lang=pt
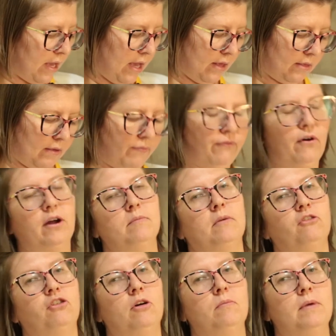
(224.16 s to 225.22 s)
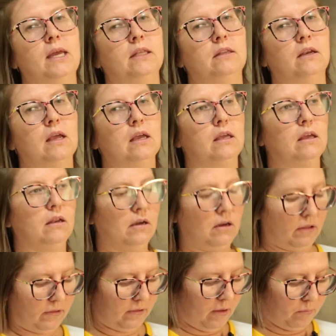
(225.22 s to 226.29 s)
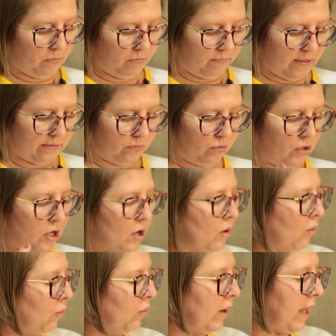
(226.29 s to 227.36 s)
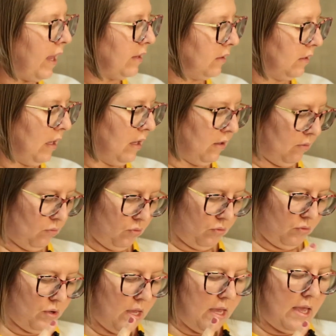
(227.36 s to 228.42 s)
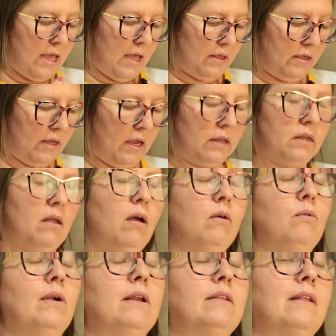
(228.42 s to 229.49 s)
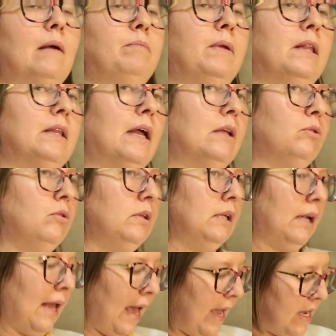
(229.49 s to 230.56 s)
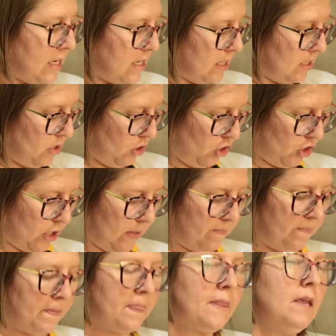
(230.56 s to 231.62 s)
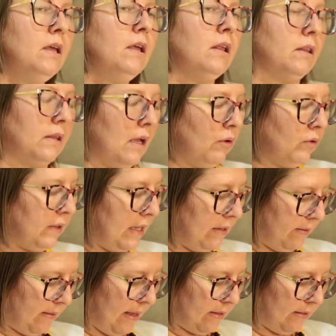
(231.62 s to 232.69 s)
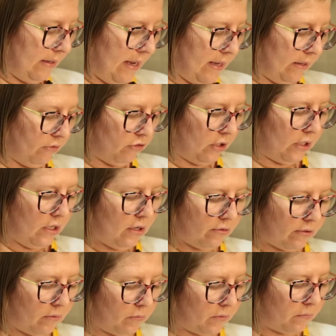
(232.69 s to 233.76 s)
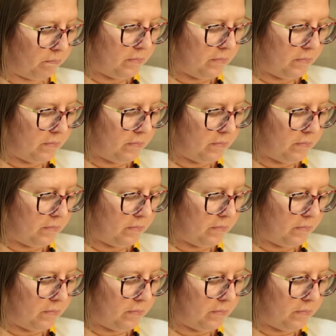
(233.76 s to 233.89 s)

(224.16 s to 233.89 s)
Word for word: que é essa forma geométrica aqui que nós estamos vendo? Um retângulo. Esse retângulo ele está pintado de laranja. Então, se ele está de laranja aqui, nós vamos